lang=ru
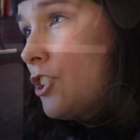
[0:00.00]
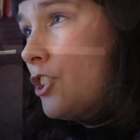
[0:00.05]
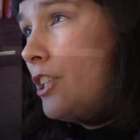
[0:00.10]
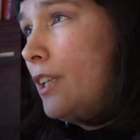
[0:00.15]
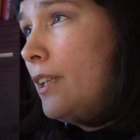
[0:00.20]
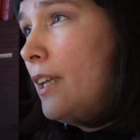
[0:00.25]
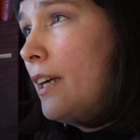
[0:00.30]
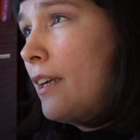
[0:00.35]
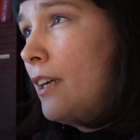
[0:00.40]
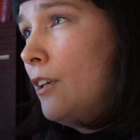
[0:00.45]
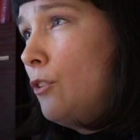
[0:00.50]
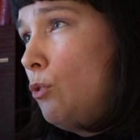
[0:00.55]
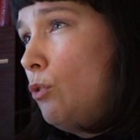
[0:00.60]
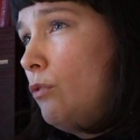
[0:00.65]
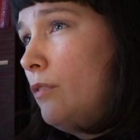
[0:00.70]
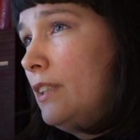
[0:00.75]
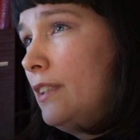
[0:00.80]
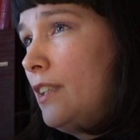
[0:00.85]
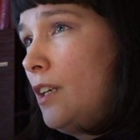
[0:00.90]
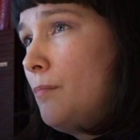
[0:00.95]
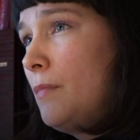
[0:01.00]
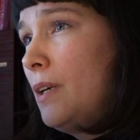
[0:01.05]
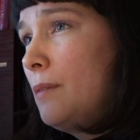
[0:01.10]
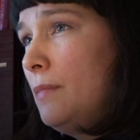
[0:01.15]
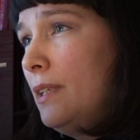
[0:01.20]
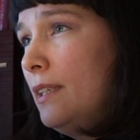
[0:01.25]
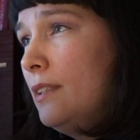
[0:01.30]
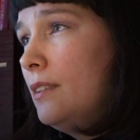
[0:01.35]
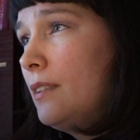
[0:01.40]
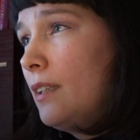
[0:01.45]
ждала какого-то
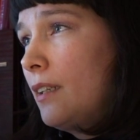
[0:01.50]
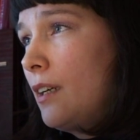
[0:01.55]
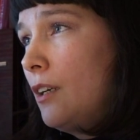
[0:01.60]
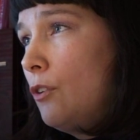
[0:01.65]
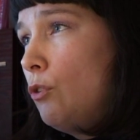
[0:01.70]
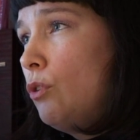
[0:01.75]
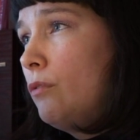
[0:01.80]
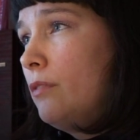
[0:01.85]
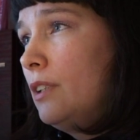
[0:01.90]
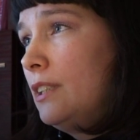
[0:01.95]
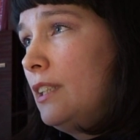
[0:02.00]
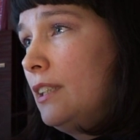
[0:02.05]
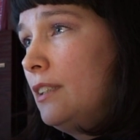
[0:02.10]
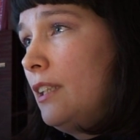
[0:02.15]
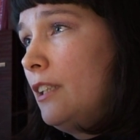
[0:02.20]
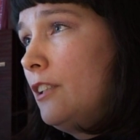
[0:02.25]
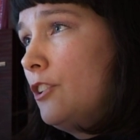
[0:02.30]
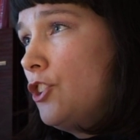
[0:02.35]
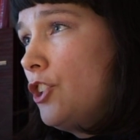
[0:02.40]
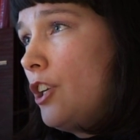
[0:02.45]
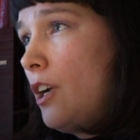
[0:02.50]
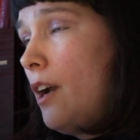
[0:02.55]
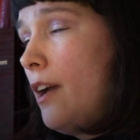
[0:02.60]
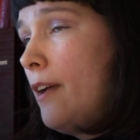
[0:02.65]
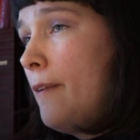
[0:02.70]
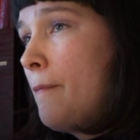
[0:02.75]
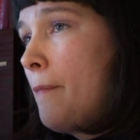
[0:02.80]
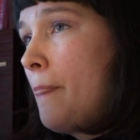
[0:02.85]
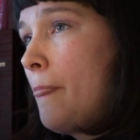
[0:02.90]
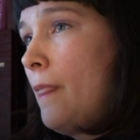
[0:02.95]
момента, какого-то
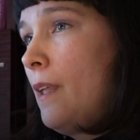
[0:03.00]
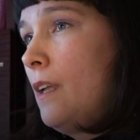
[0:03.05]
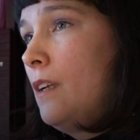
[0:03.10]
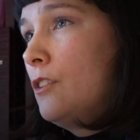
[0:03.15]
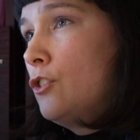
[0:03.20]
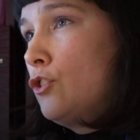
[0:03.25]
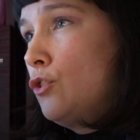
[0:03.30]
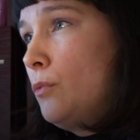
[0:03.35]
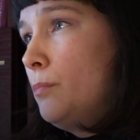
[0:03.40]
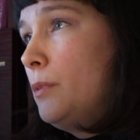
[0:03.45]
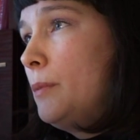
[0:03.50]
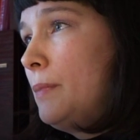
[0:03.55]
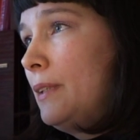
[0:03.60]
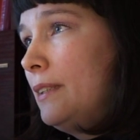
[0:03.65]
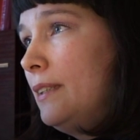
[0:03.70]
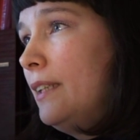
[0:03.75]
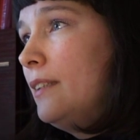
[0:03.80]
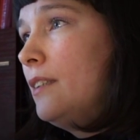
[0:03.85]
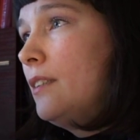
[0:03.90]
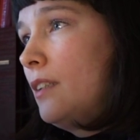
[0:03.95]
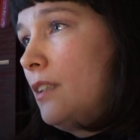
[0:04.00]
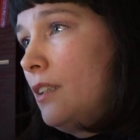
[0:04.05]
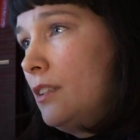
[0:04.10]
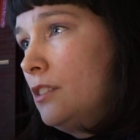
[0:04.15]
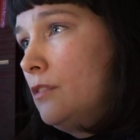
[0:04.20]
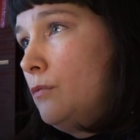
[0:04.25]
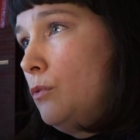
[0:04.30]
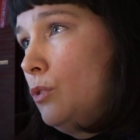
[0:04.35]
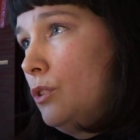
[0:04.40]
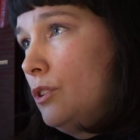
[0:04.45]
толчка, чтобы подать на
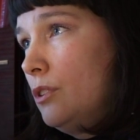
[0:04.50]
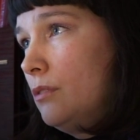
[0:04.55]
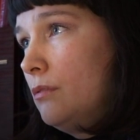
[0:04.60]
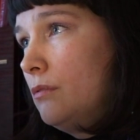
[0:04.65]
развод.